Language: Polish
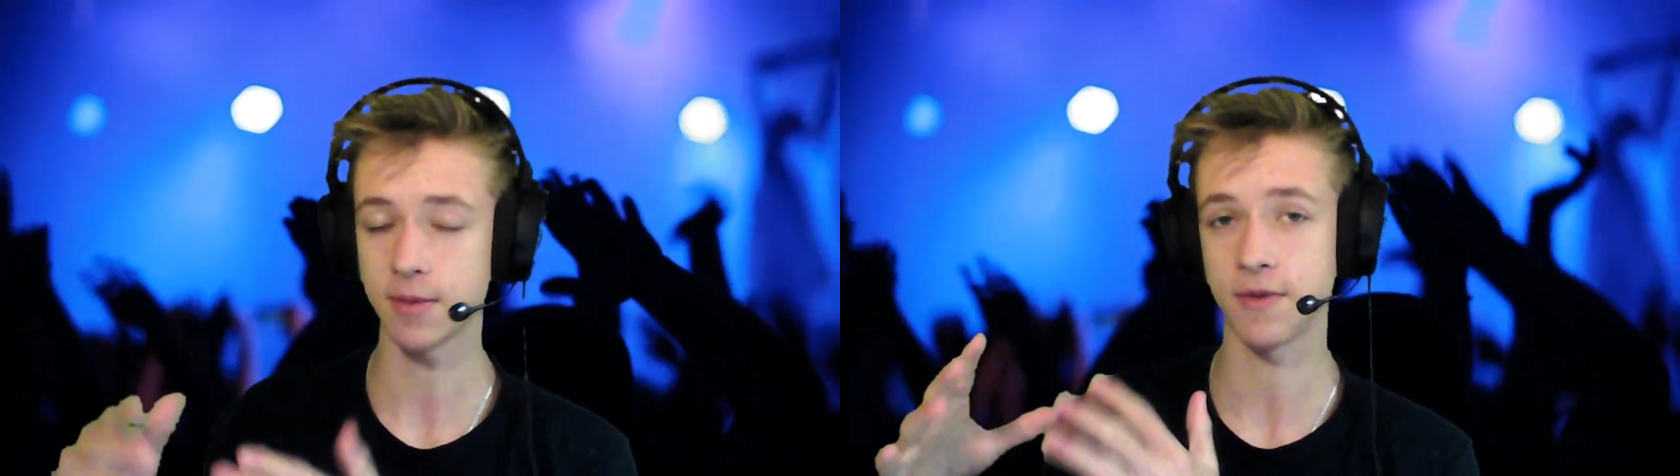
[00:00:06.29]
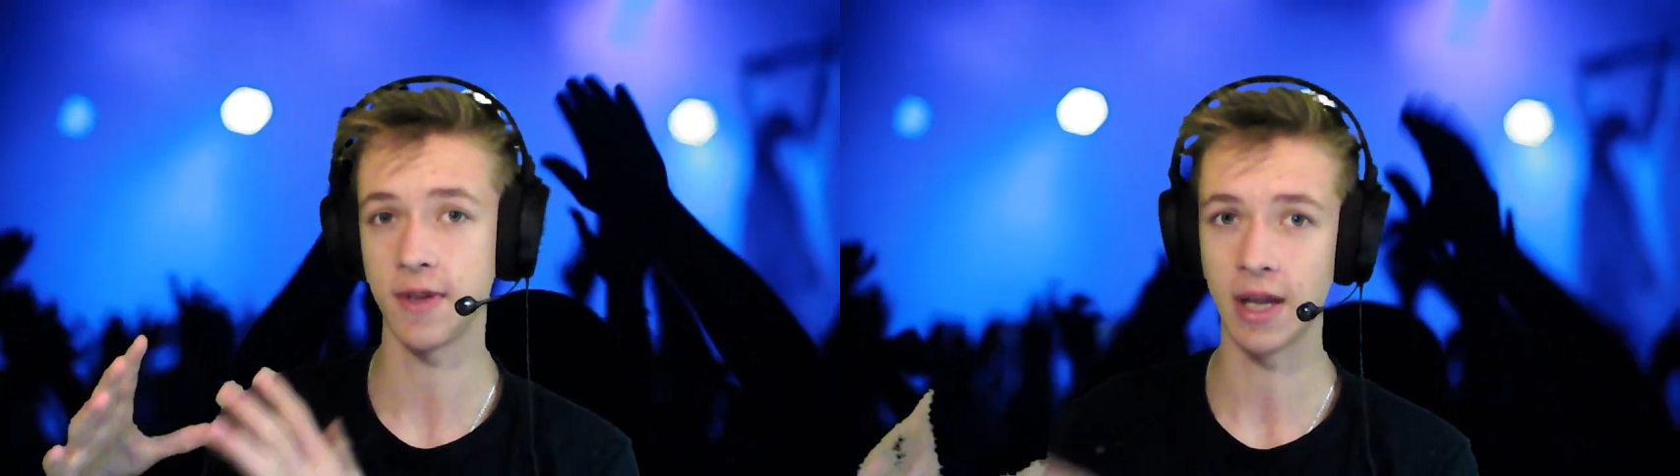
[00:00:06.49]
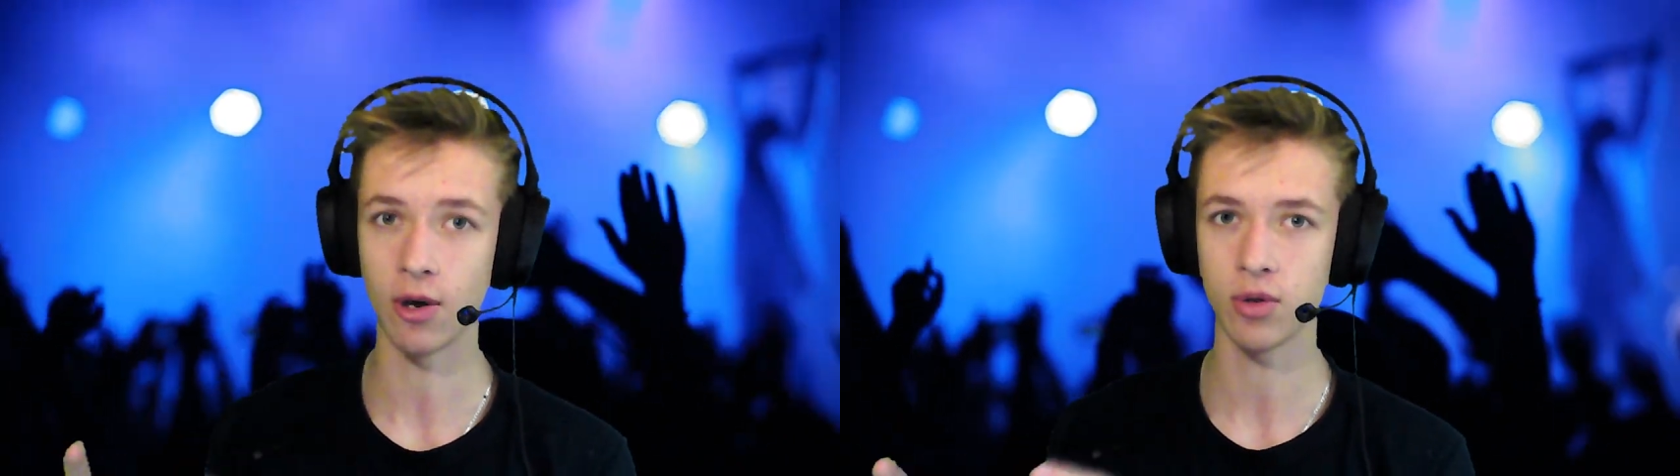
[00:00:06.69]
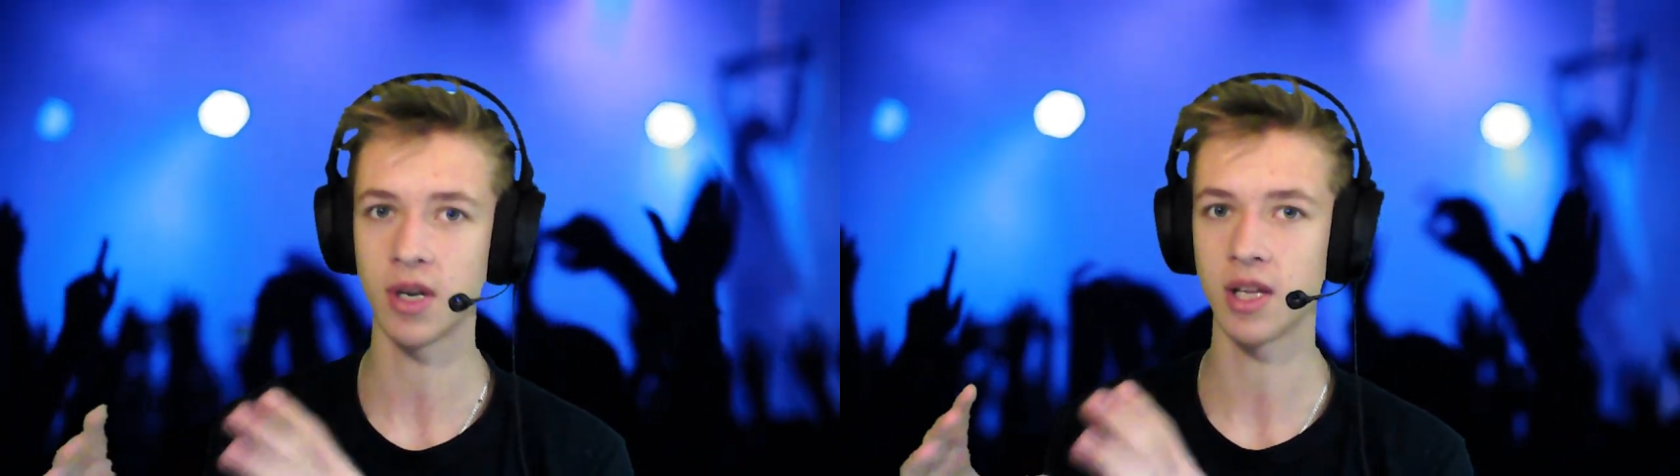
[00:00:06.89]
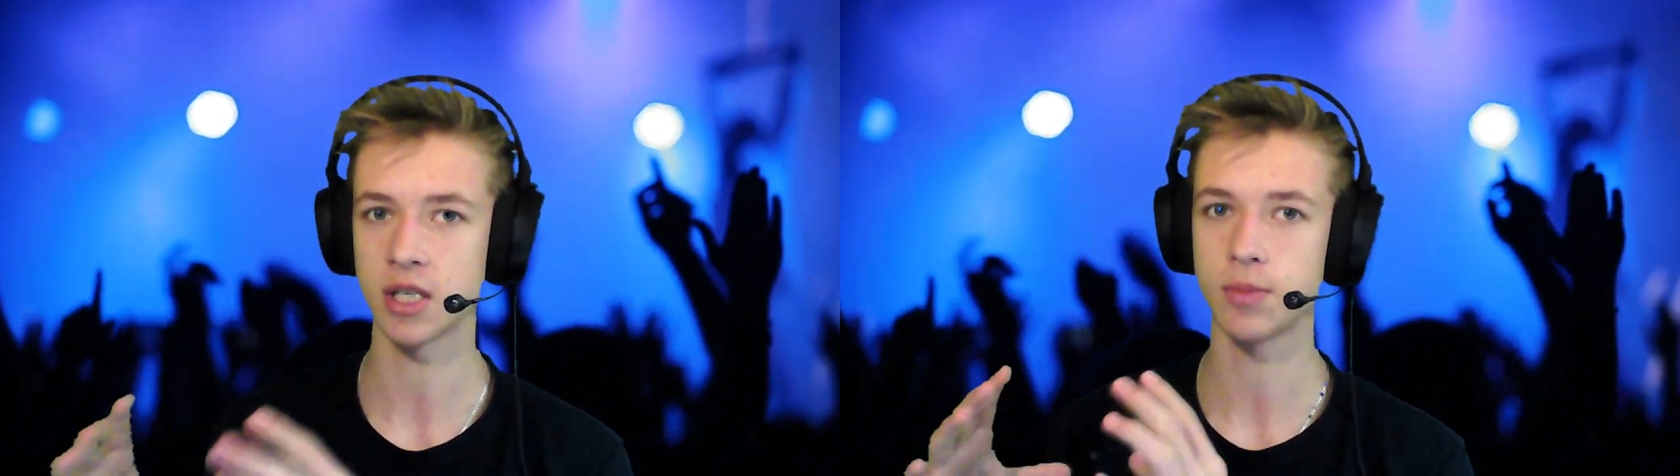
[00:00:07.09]
razem z
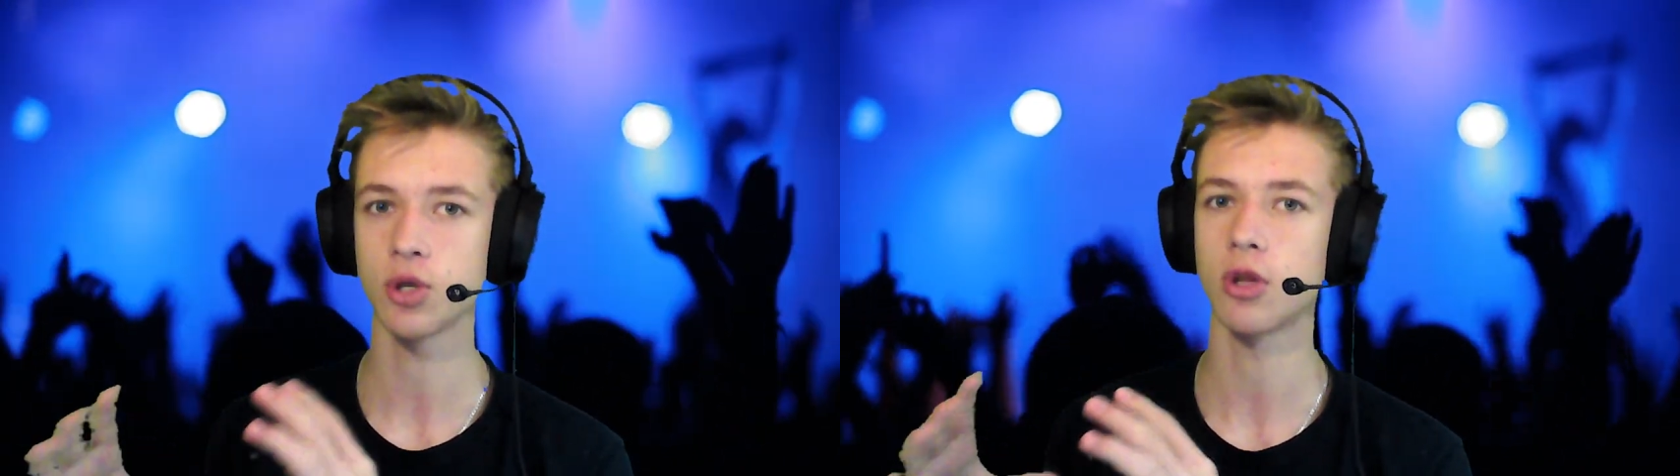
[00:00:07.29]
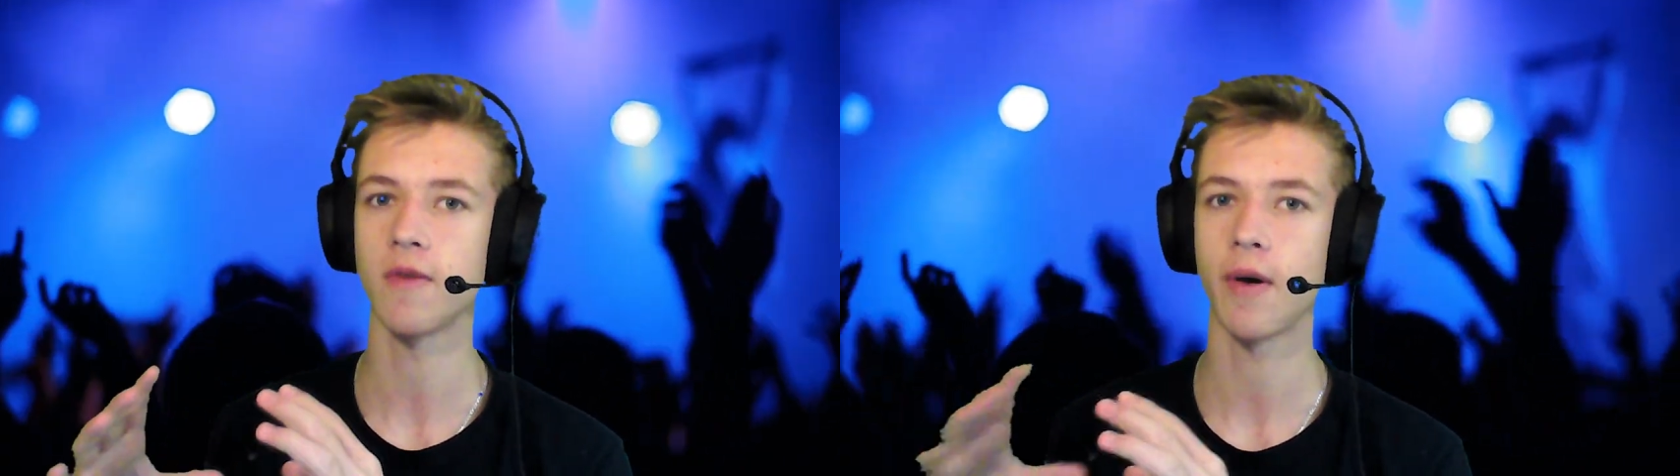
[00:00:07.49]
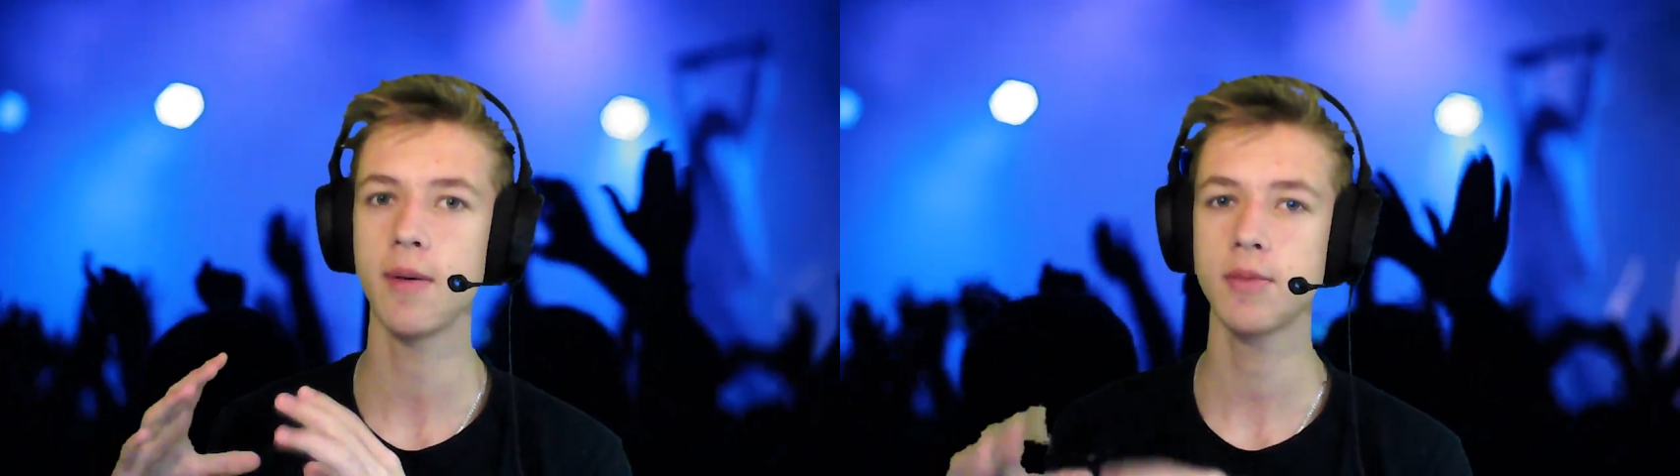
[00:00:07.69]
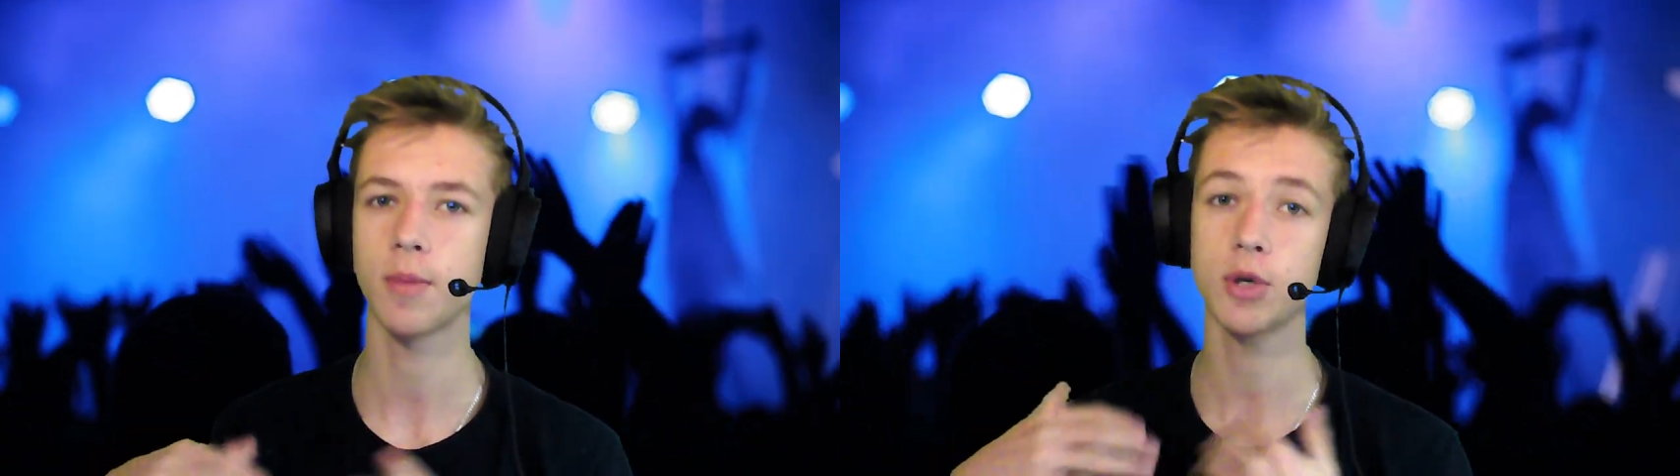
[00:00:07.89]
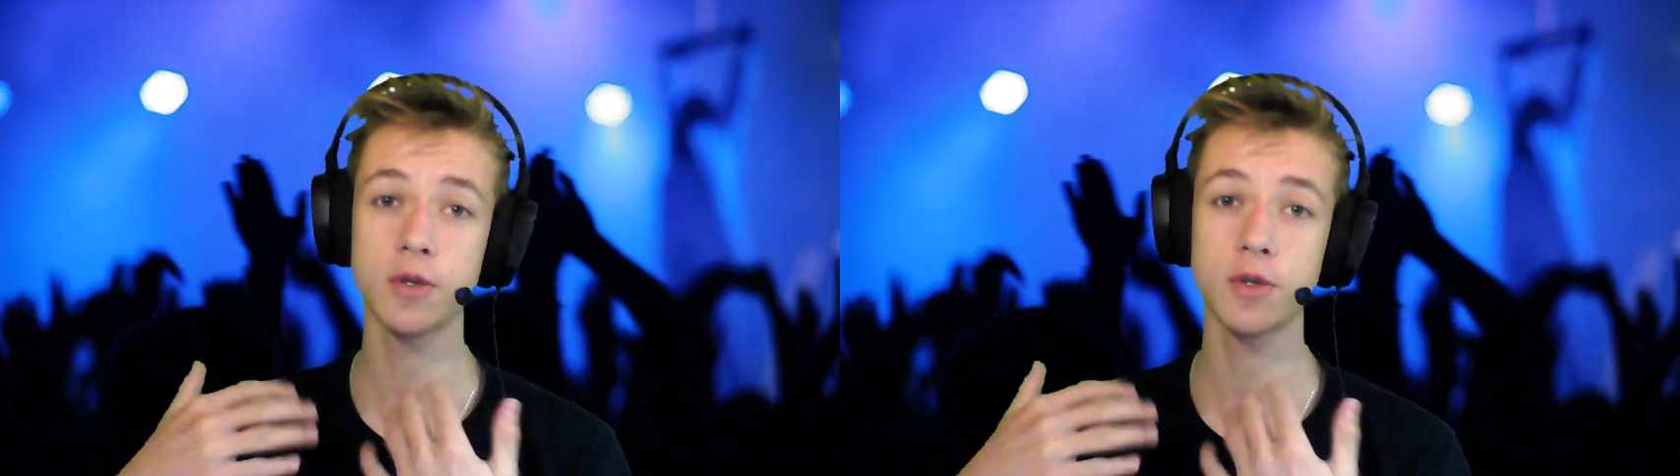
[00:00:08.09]
wideo, które do Ciebie przygotowałem,